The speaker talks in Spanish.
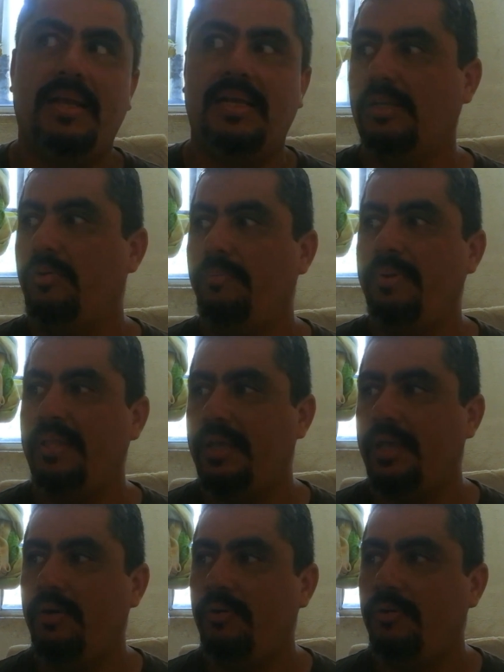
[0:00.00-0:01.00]
hacer un
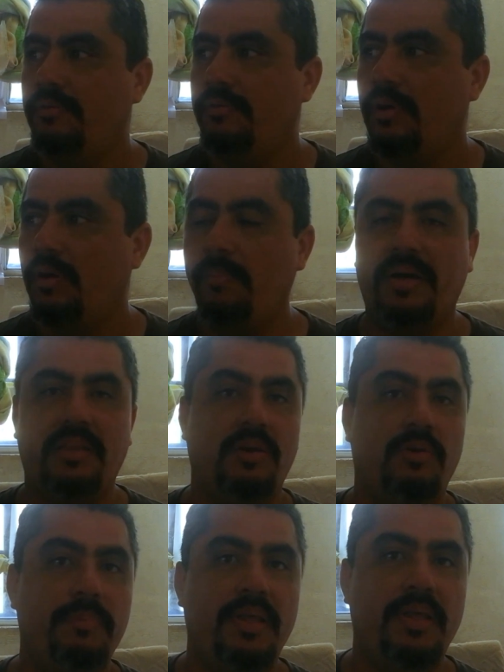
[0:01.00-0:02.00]
video o
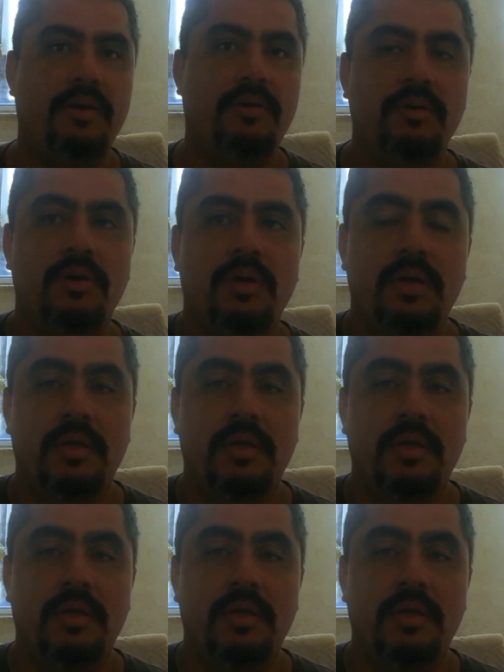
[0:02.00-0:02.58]
compartir un video